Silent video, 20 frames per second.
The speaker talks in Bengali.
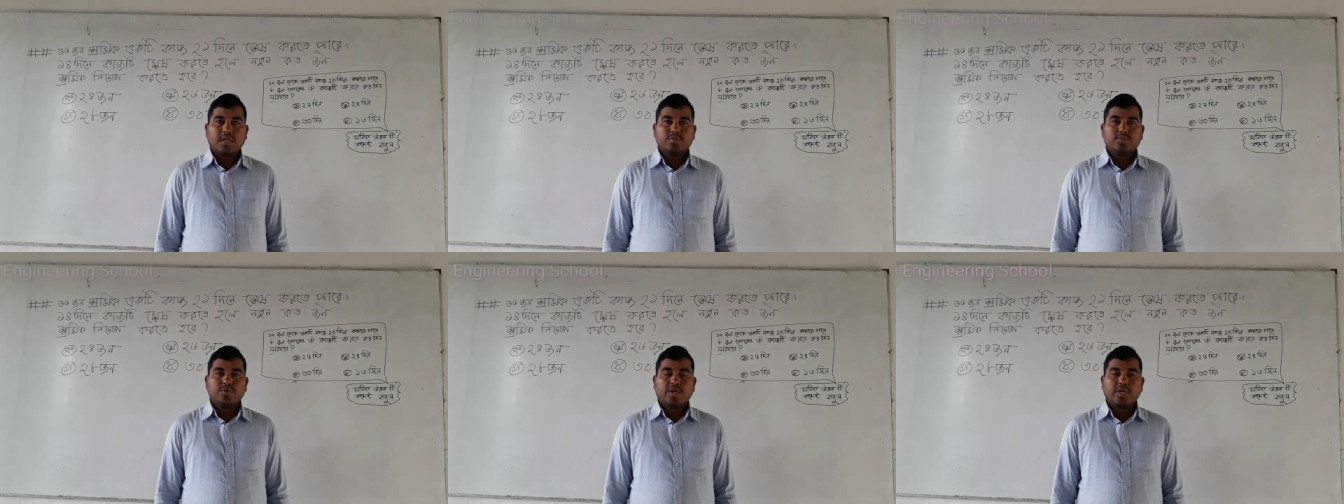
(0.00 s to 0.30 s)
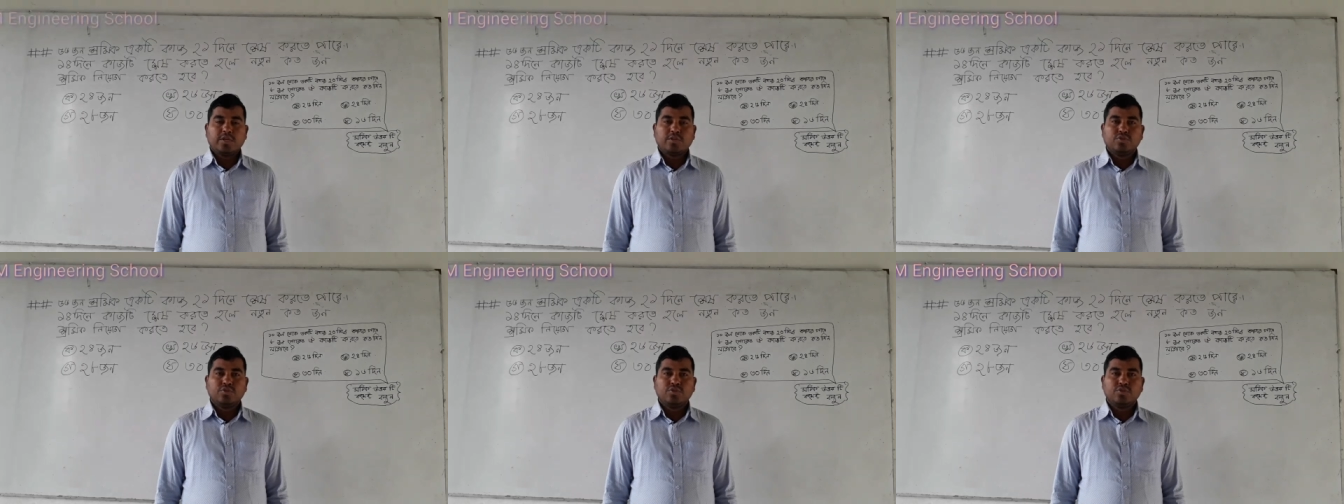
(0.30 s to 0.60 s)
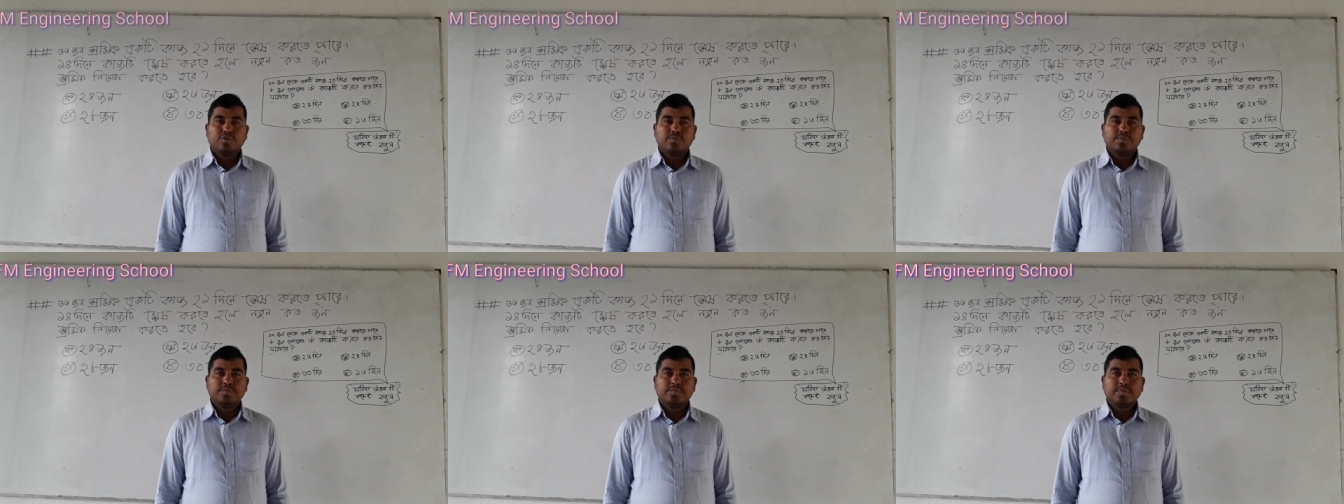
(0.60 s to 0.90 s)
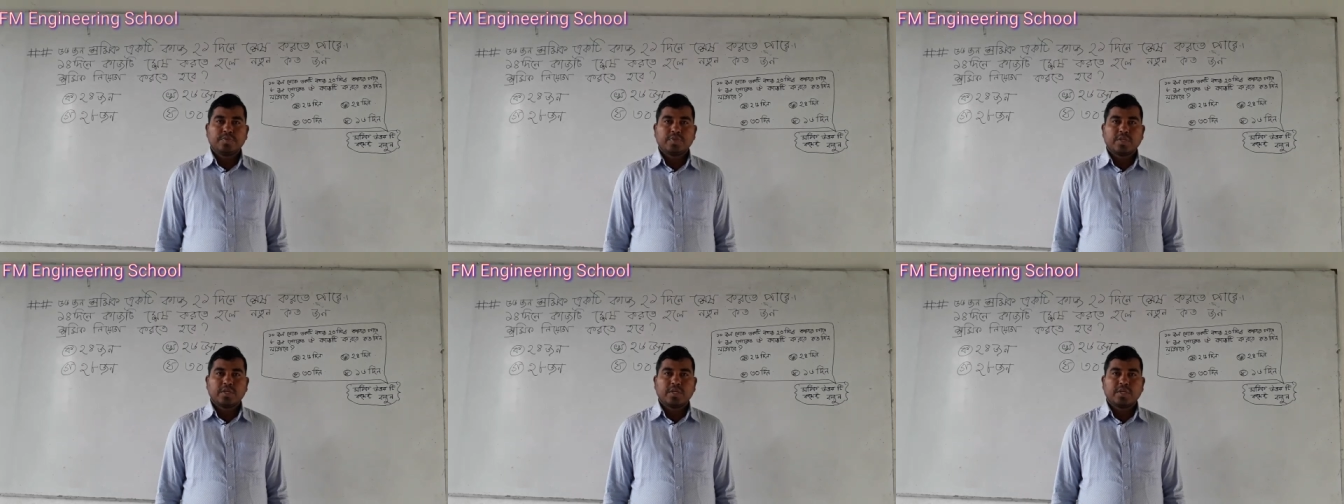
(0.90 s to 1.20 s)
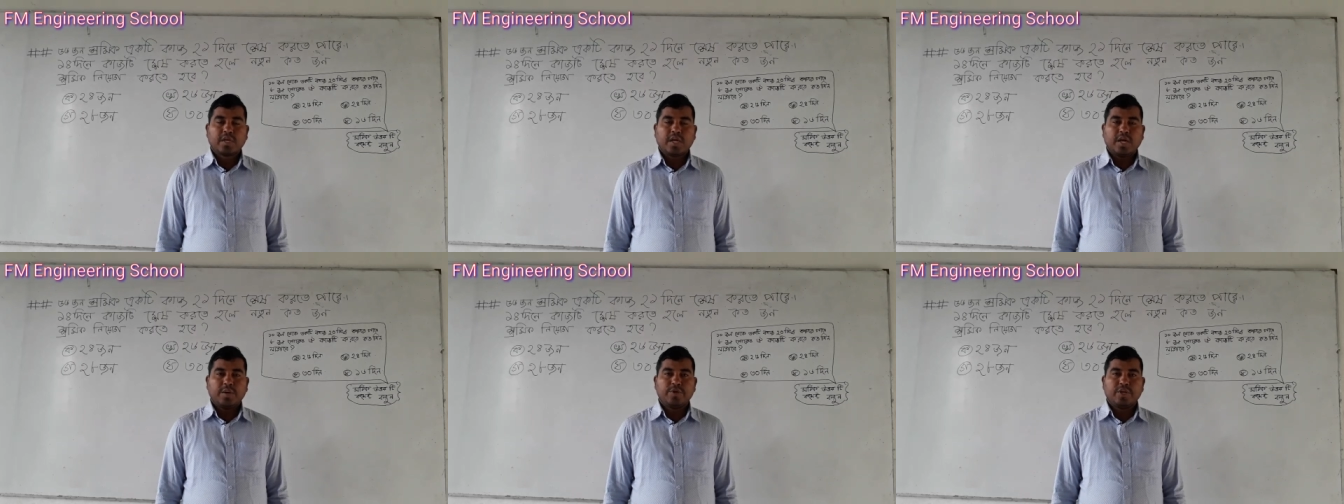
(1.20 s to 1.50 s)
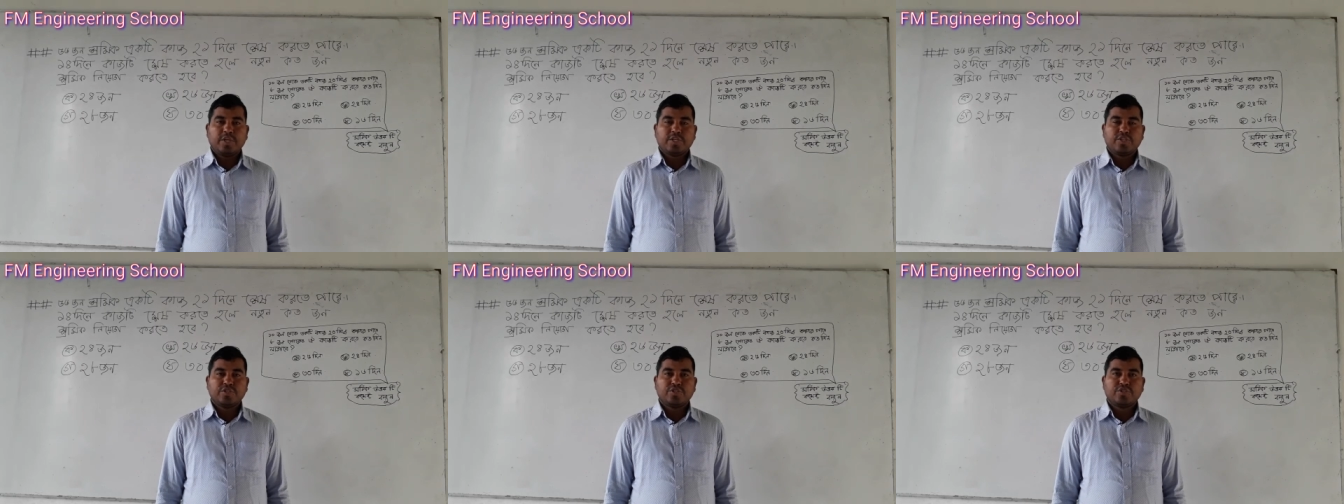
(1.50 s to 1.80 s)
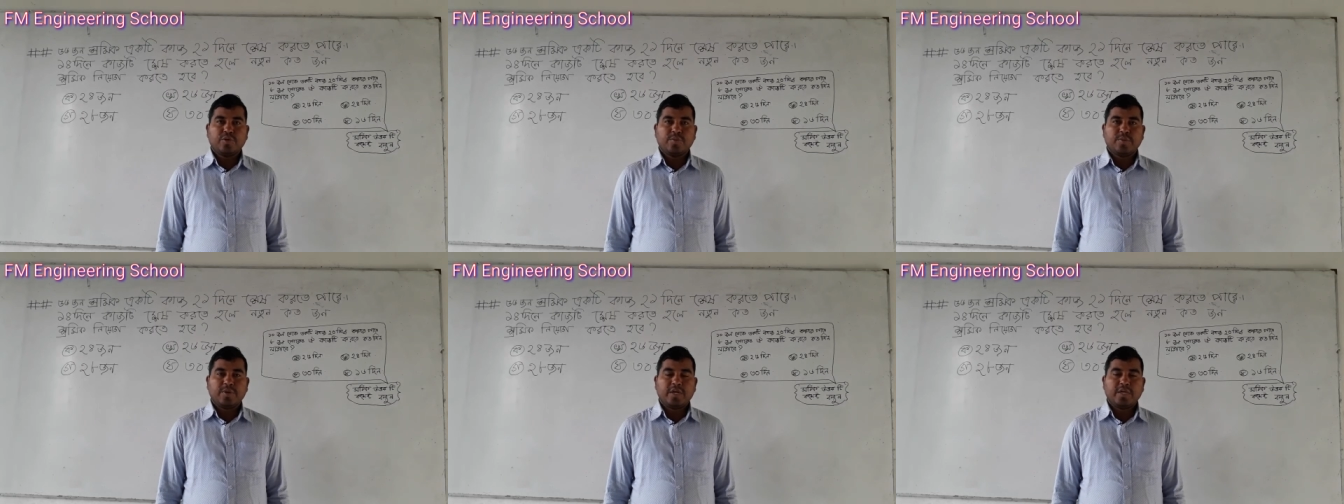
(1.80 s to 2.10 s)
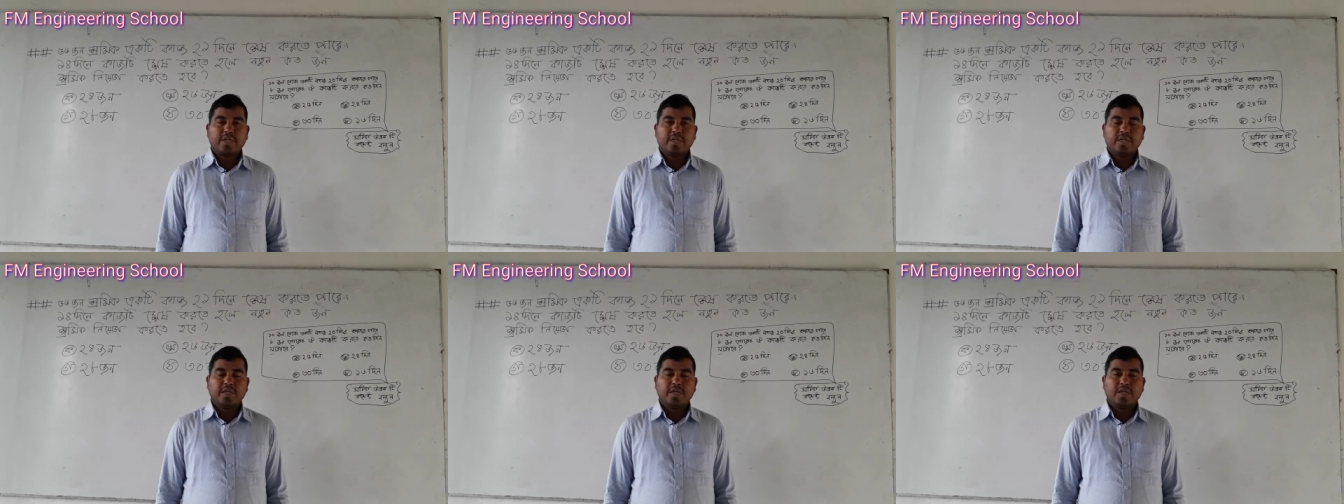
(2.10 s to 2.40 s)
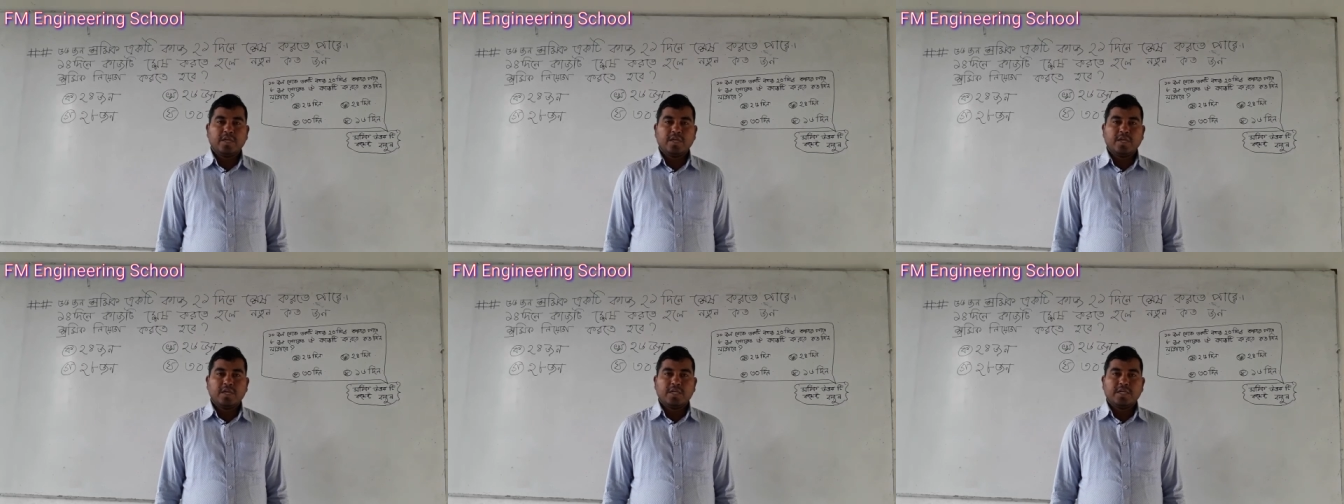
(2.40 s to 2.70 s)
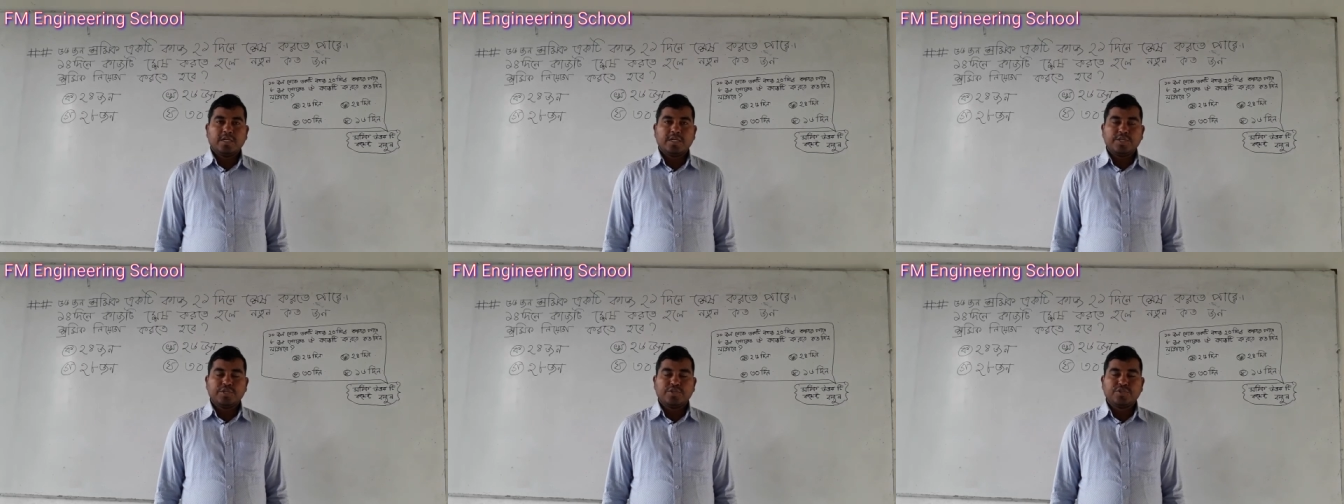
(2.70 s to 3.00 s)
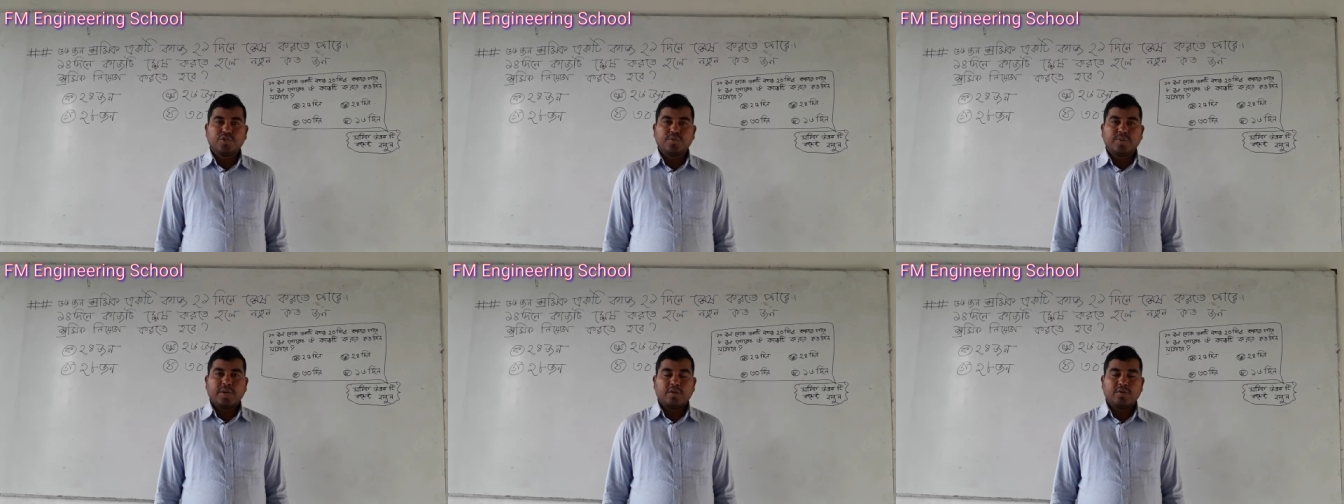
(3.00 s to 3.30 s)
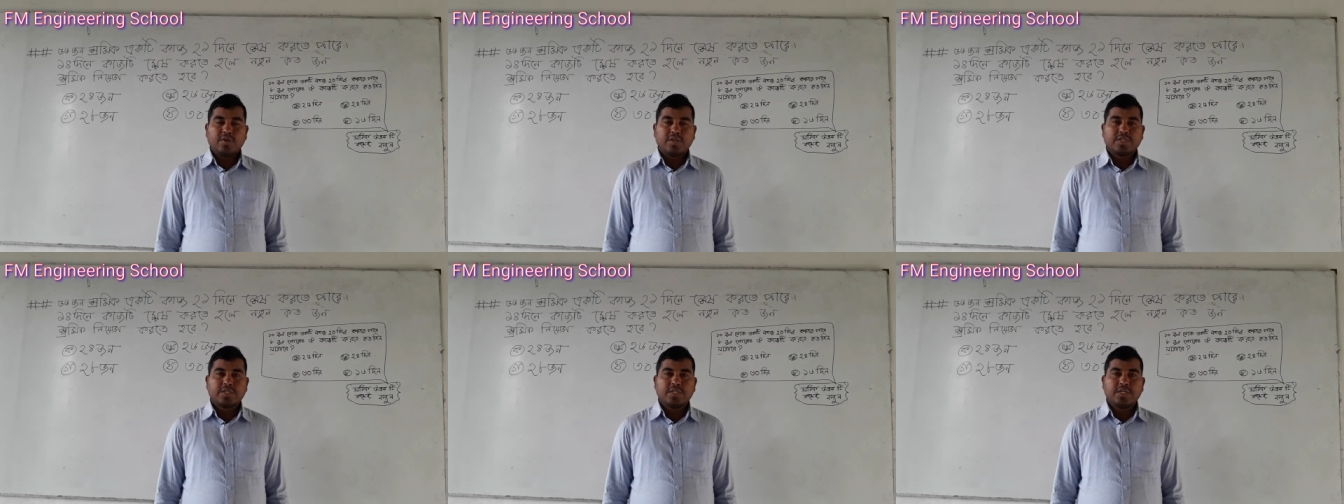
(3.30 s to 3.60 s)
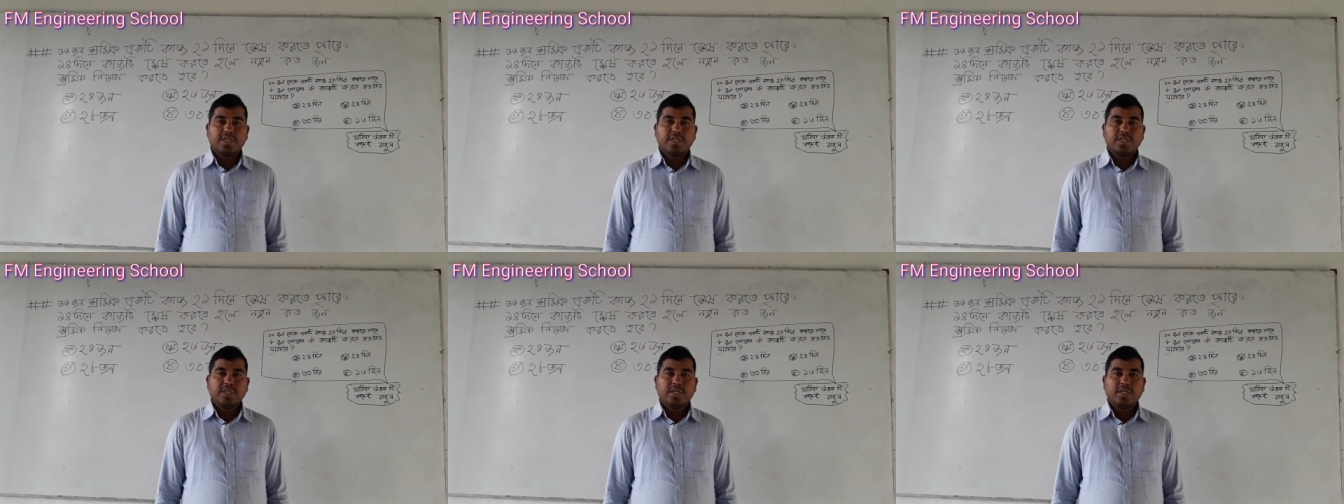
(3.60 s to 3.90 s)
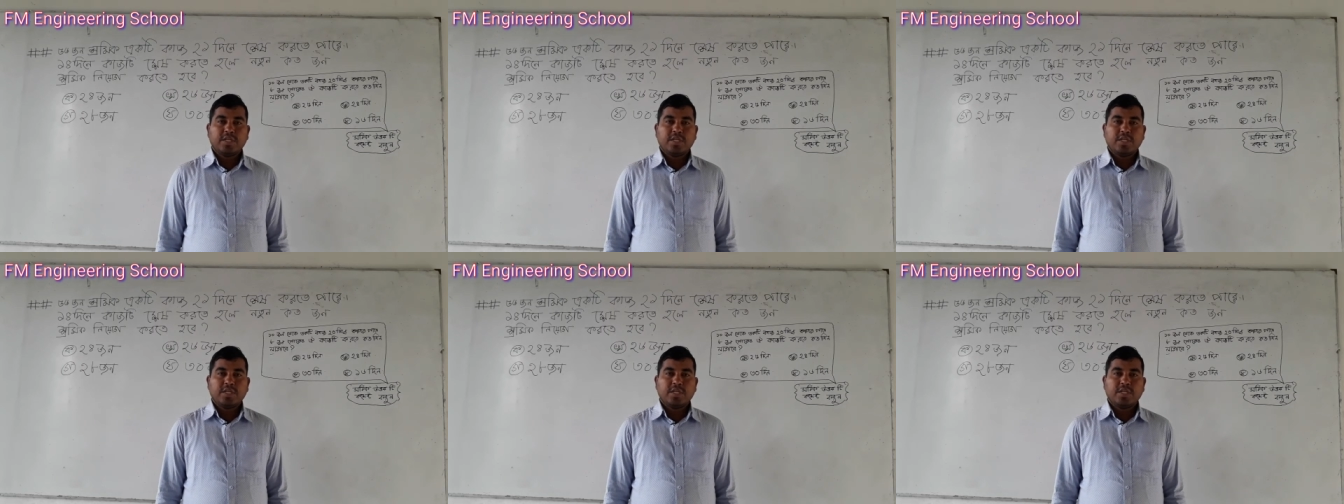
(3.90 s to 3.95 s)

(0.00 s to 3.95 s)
আসসালামাইকুম কেমন আছেন সবাই নিশ্চয়ই ভালো আছেন